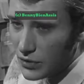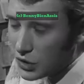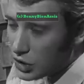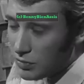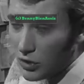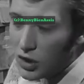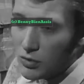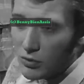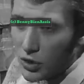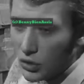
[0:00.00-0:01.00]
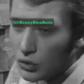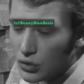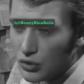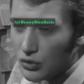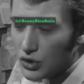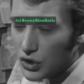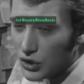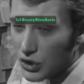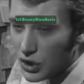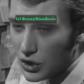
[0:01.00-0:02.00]
ça dépend les moments.
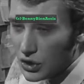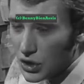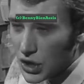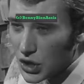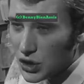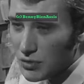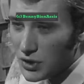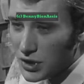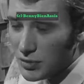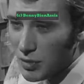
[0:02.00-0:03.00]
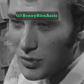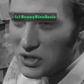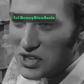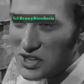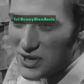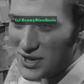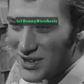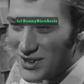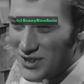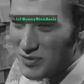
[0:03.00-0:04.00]
j'ai, mes moments de
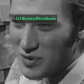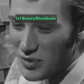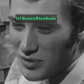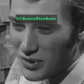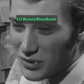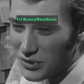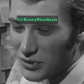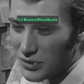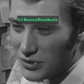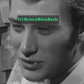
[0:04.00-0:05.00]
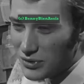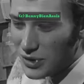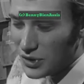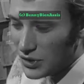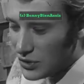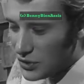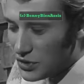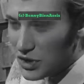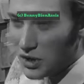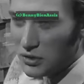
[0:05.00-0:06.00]
gaieté, j'ai mes moments de,
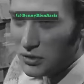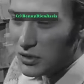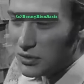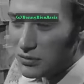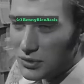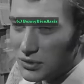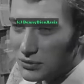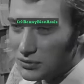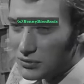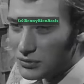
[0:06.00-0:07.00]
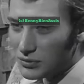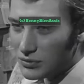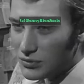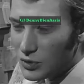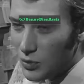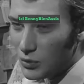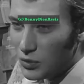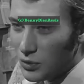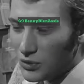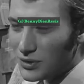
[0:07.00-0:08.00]
sérieux, euh, comme, tout
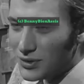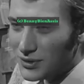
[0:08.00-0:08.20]
le monde.